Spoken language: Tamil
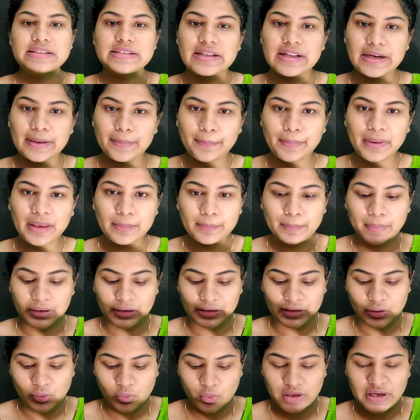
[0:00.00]
ஸ்க்ரப்பிங்
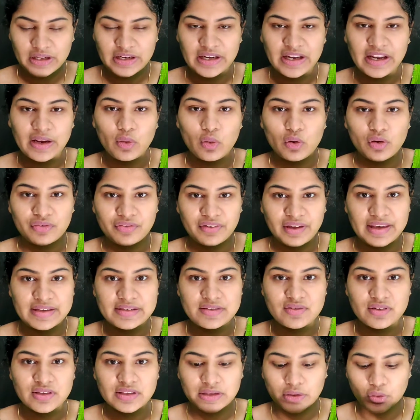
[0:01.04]
பண்ண உடனே உங்கள்
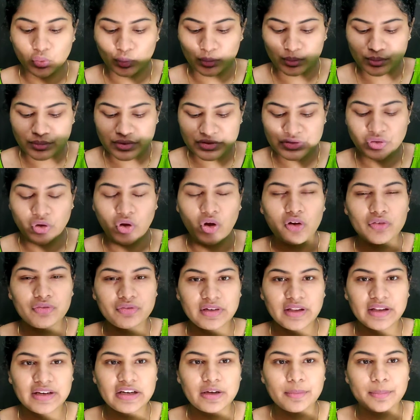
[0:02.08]
ஃபேஸ் வந்து ரொம்ப
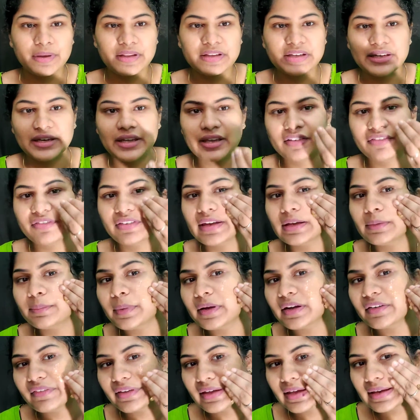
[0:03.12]
சாஃப்டாக இருக்க மாதிரி நீங்கள் ஃபீல்
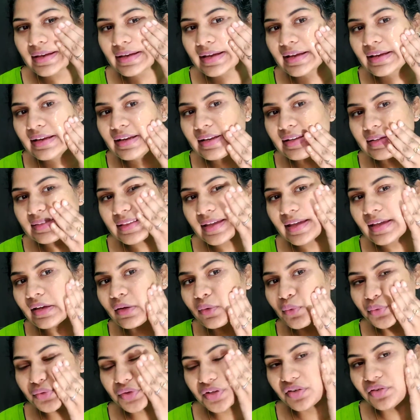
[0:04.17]
பண்ணுவீங்க நல்லா தேனை
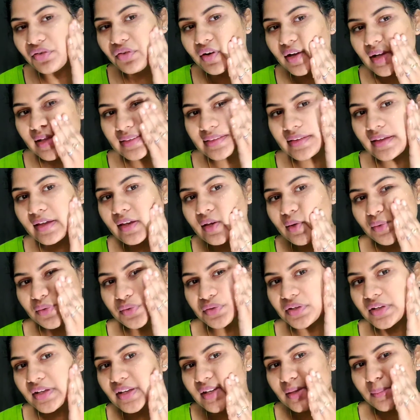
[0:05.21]
ஊற்றிக்கோங்க தேனை
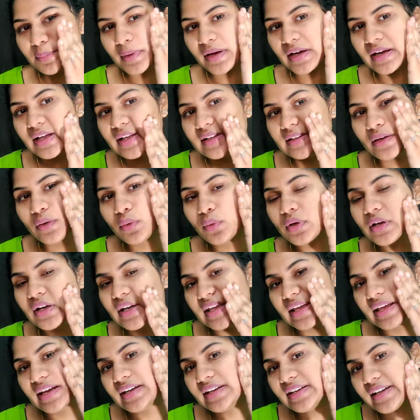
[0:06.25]
ஊற்றிட்டு பண்ணால் தான்
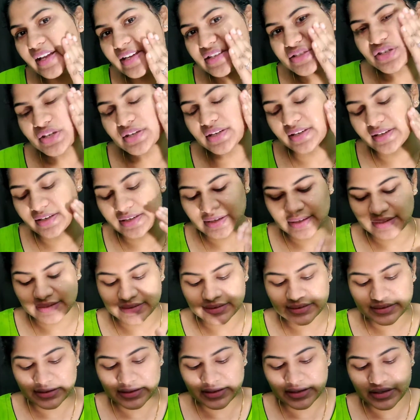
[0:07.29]
உங்களுக்கு இரிட்டேஷன்
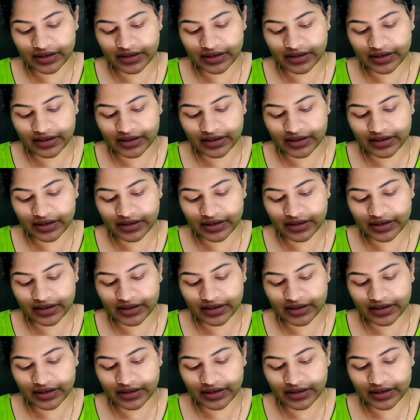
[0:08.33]
இருக்காது